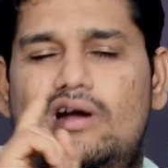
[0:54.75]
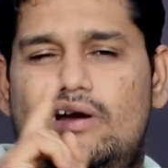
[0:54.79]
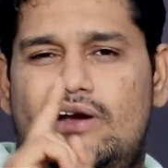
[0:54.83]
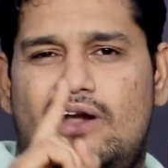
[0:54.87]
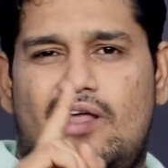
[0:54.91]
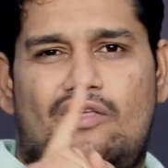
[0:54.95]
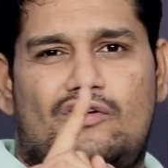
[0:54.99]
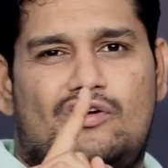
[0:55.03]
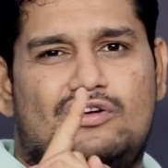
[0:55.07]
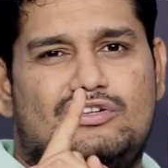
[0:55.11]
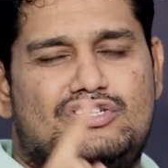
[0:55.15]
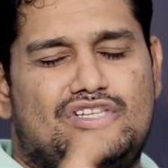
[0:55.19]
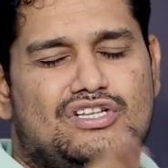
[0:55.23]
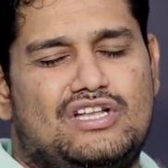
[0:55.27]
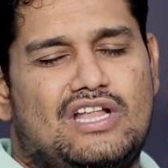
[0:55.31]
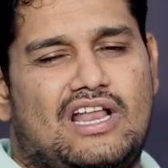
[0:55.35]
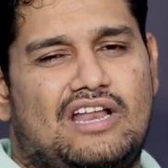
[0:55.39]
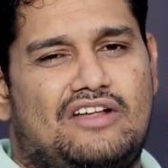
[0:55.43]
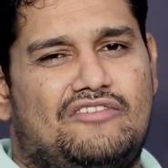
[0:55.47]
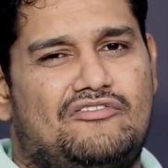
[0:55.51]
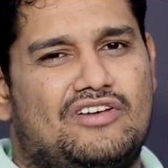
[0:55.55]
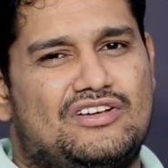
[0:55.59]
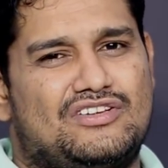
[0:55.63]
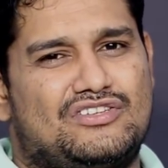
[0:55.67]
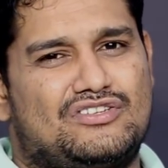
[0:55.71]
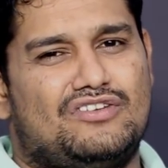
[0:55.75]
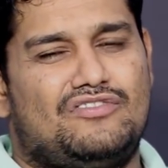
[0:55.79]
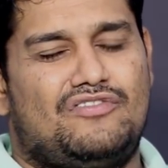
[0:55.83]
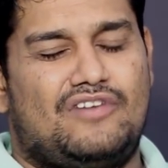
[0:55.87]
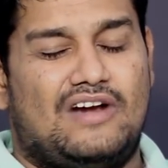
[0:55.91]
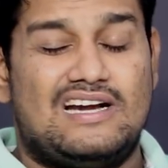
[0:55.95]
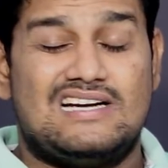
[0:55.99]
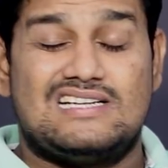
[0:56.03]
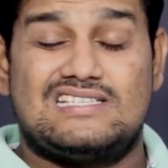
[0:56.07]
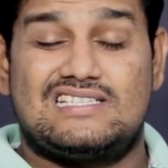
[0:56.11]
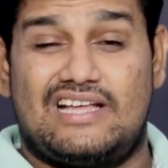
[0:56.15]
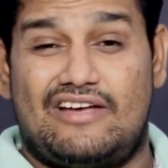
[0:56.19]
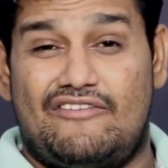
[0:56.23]
నాదొక చిన్న రిక్వెస్ట్ నెక్స్ట్
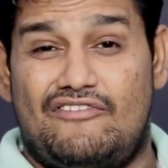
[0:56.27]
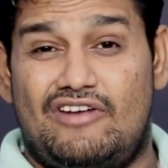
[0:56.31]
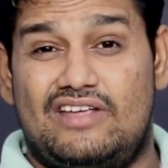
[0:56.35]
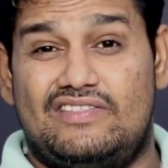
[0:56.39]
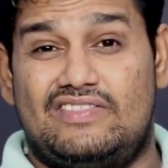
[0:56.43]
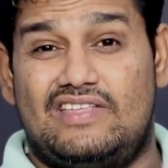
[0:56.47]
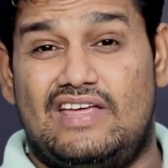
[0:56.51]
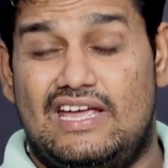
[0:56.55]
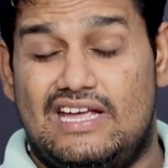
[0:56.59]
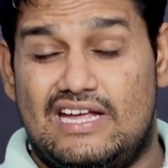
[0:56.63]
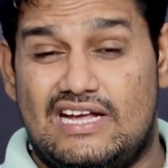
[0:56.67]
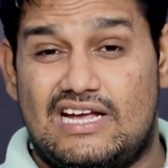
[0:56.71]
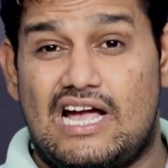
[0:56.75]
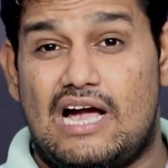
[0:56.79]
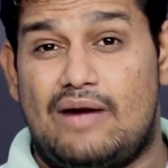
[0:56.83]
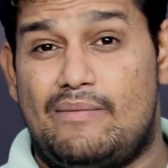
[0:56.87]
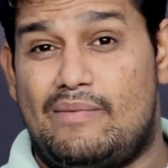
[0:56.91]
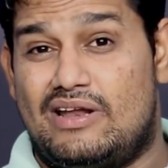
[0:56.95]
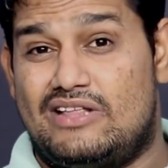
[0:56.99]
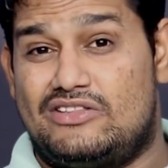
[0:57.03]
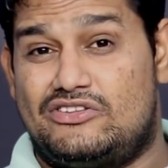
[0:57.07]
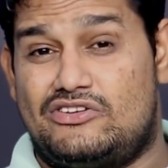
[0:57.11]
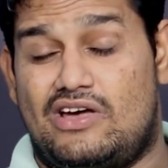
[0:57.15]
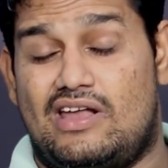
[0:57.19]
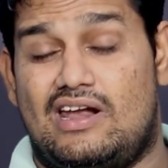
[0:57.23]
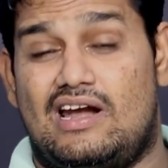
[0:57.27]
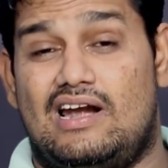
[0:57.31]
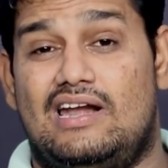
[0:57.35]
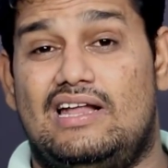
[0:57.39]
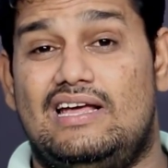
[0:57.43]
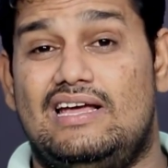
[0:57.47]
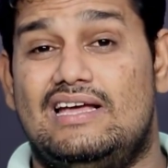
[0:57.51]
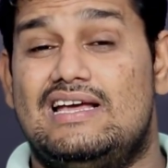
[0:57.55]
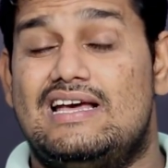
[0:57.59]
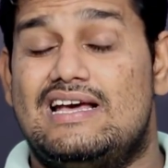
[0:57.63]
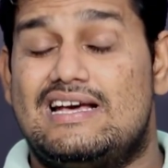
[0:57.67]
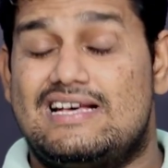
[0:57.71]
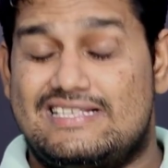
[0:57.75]
ఫ్రెండ్స్ ఎవరైతే ఇంకా మన ఛానల్ని
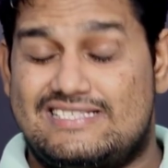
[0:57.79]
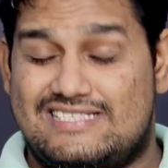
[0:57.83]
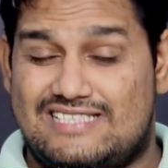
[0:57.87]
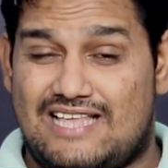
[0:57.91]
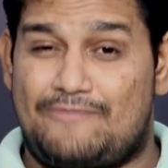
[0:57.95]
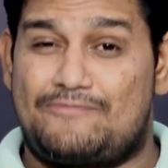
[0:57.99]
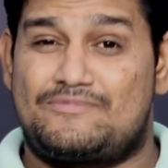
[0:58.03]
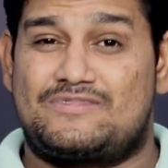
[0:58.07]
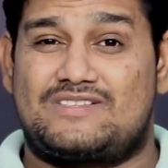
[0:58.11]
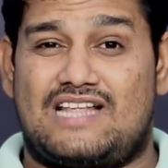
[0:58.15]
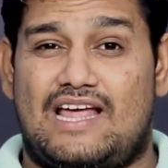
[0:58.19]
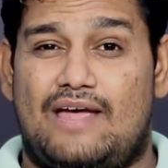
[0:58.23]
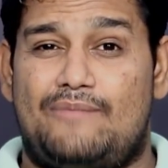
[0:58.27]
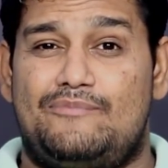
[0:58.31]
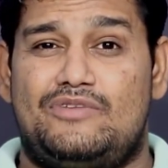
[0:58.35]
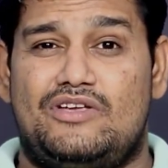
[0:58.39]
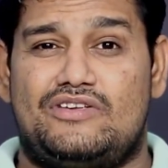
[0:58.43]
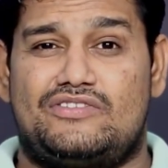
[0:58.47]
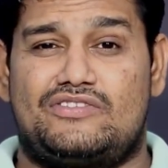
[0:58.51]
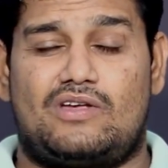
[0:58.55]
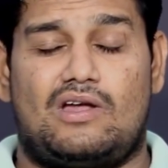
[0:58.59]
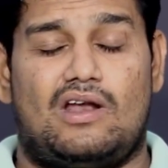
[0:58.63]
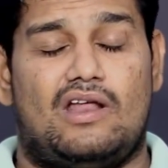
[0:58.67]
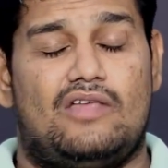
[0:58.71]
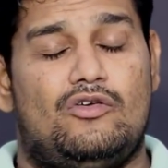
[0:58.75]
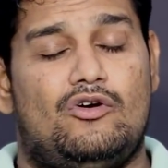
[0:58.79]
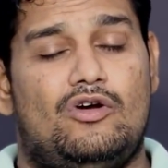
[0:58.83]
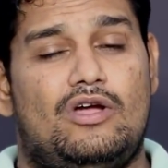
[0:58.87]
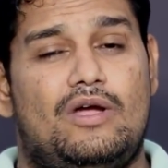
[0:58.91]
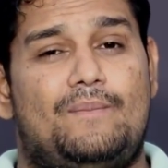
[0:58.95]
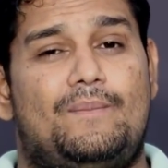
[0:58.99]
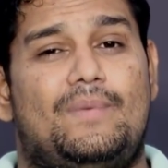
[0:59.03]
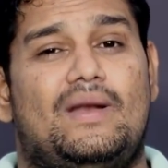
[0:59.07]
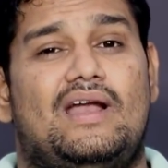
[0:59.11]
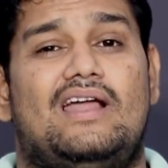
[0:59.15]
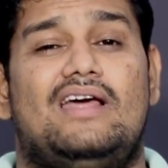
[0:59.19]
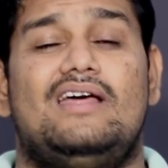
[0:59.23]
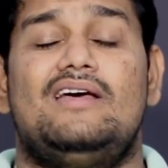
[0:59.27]
సబ్స్క్రైబ్ చేసుకోలేదో
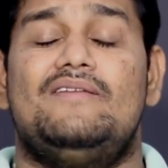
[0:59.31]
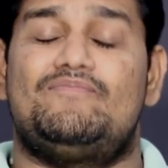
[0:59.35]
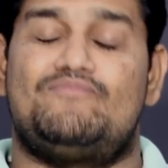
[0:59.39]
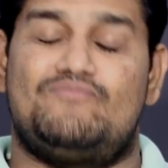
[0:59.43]
ఇప్పుడైనా